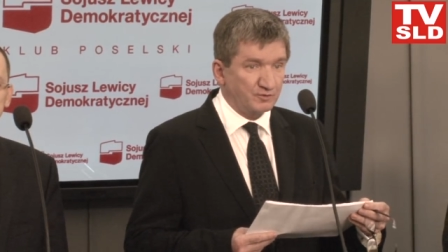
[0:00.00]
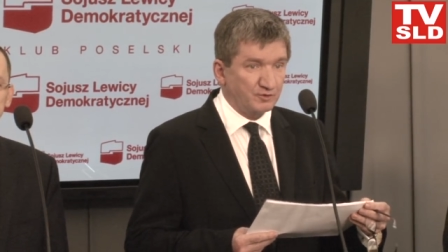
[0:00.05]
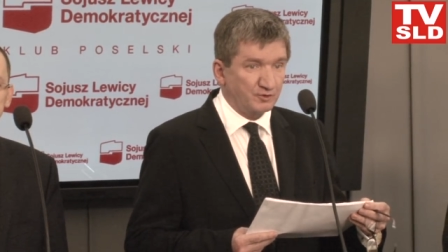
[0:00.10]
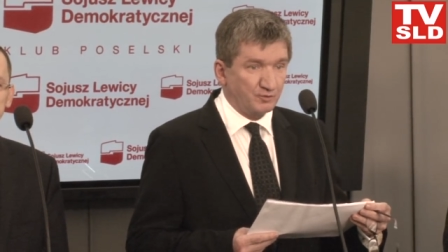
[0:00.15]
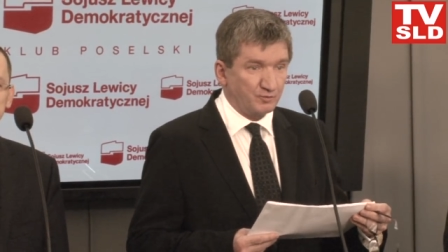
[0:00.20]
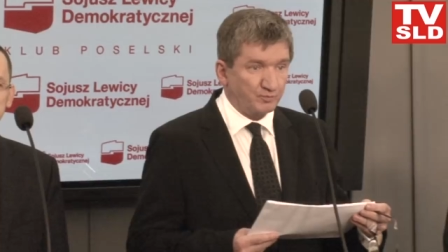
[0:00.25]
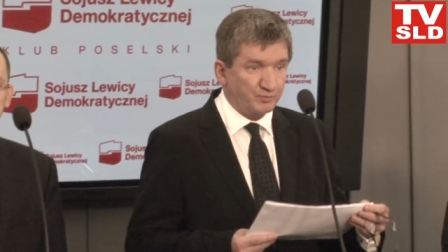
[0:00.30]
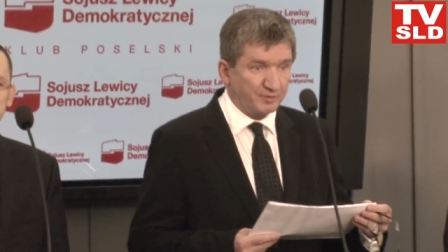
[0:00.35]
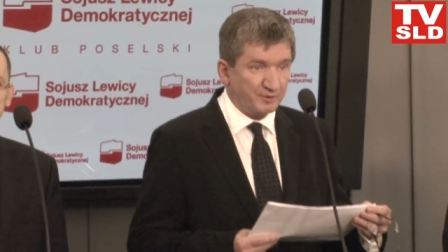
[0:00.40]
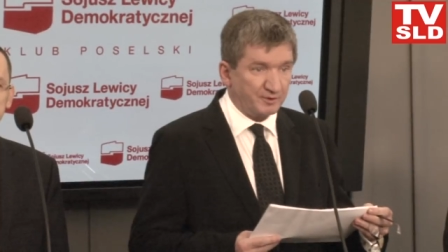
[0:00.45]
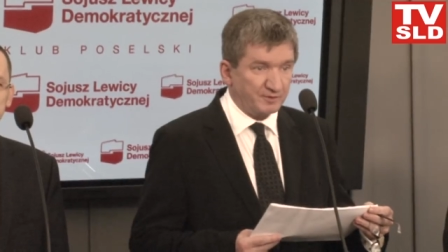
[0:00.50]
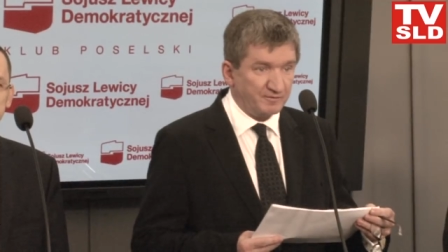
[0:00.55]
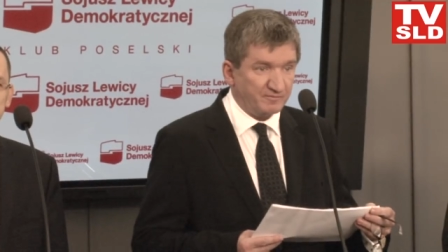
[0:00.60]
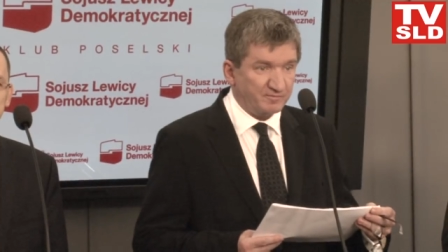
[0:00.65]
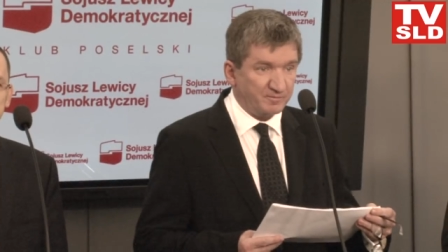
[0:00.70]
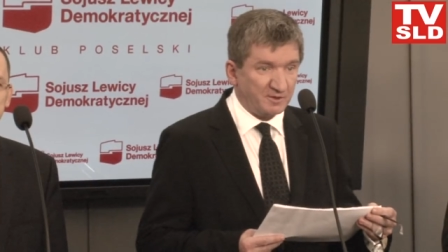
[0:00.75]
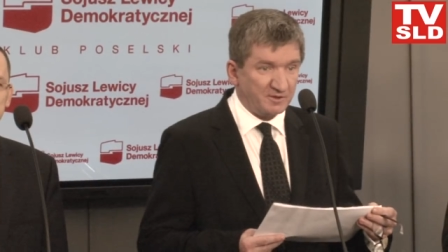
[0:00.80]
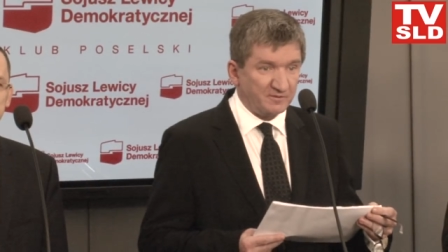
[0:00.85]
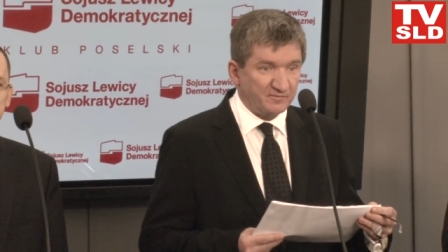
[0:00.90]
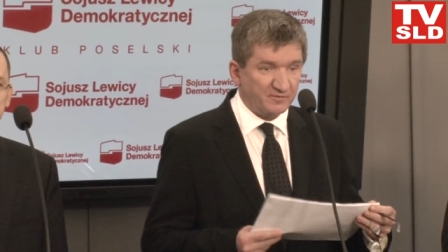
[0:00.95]
grupy
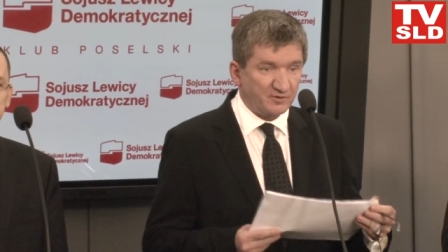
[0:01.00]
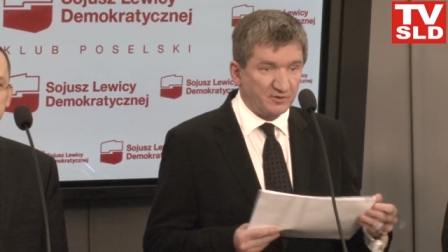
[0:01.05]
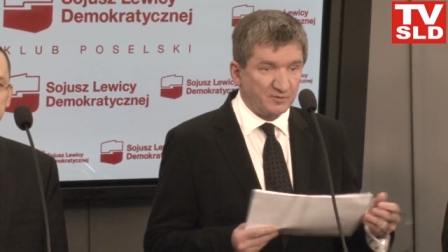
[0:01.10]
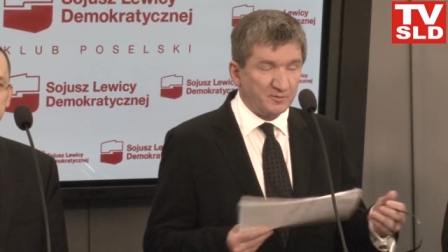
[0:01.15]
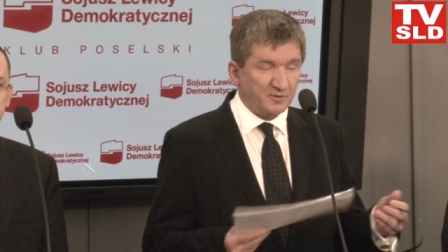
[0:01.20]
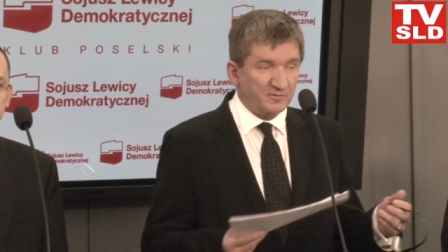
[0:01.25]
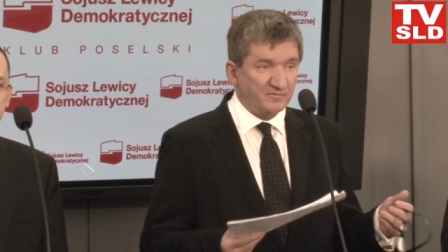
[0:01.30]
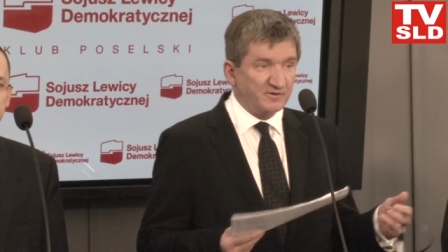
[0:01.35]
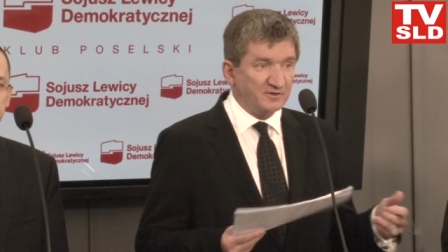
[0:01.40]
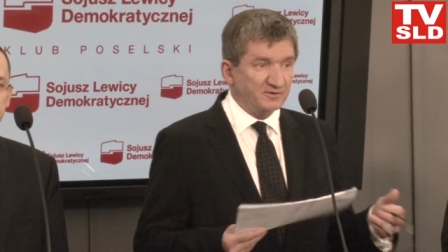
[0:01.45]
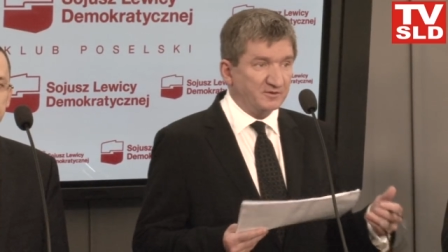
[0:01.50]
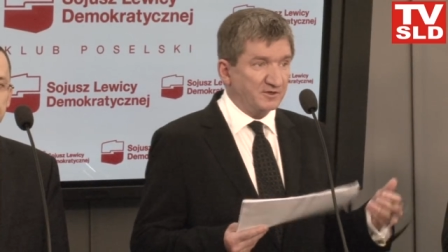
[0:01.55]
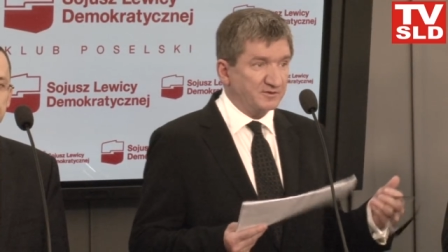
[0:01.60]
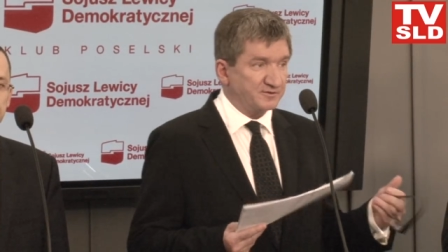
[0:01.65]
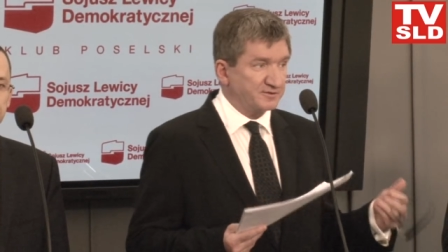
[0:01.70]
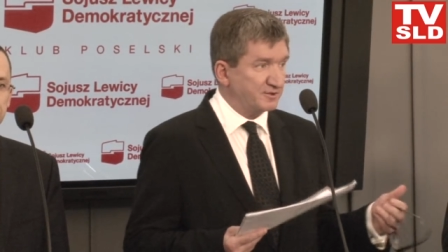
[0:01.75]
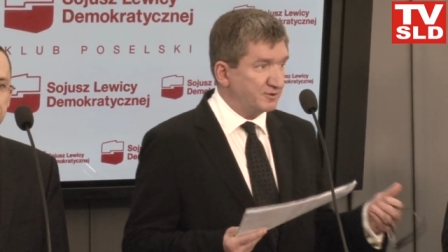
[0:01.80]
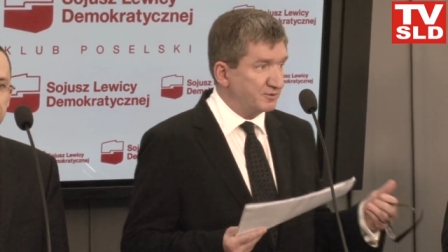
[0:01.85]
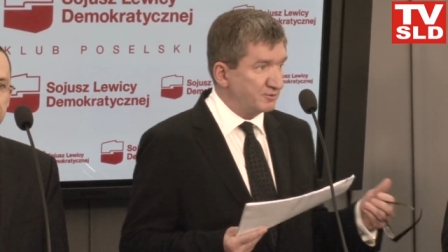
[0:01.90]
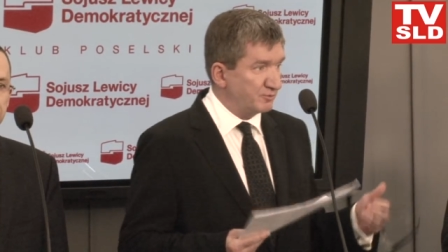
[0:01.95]
w Platformie
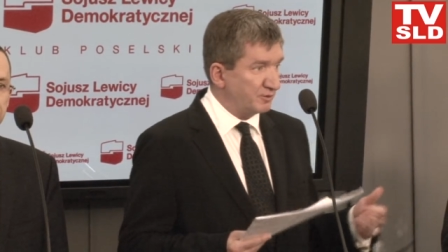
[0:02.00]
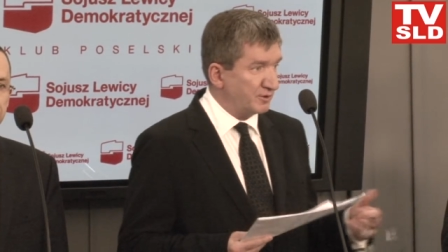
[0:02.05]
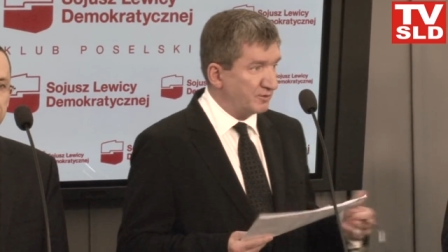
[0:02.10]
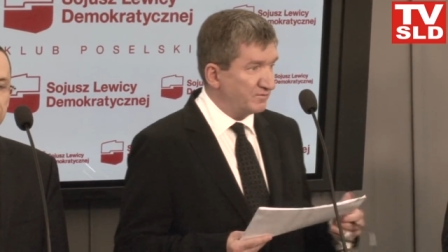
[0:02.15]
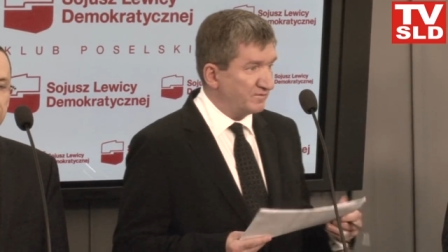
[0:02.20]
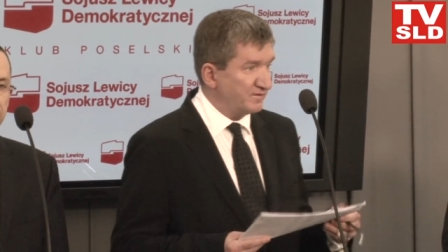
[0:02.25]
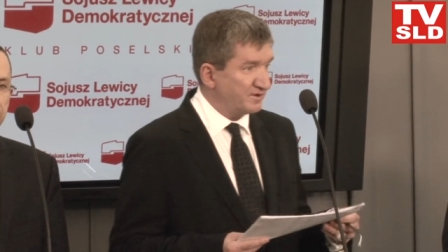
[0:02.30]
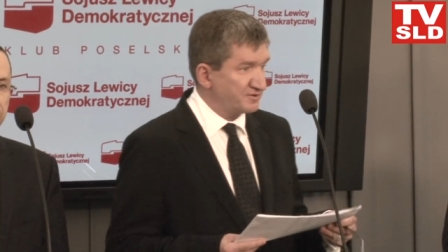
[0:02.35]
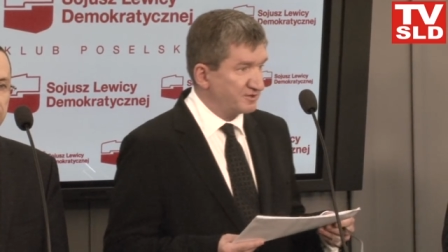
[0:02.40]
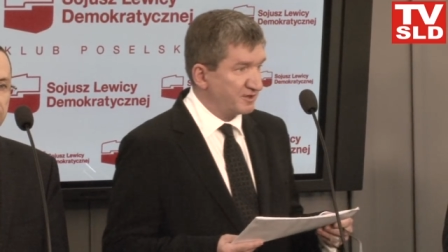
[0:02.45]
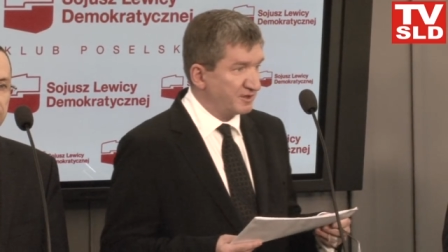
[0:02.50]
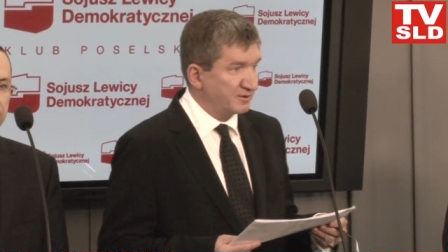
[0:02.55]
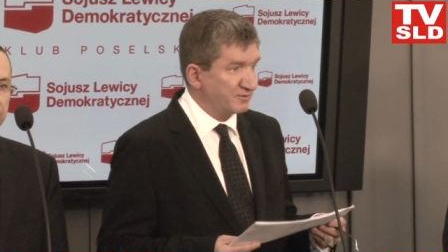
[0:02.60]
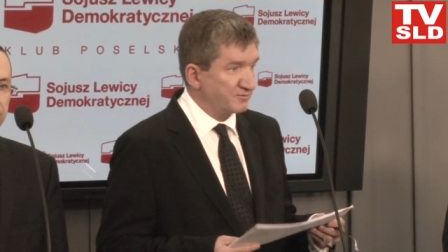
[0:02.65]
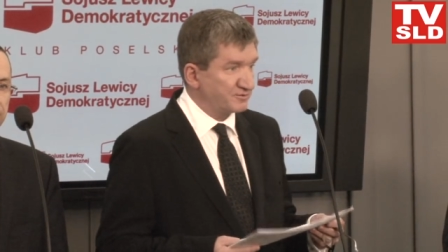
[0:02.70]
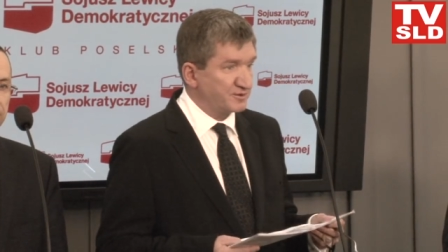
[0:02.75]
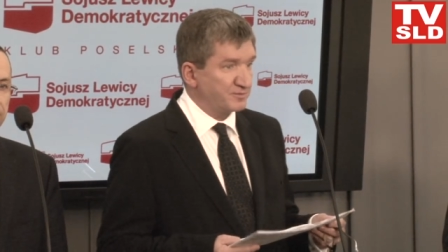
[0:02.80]
Obywatelskiej, które uważają,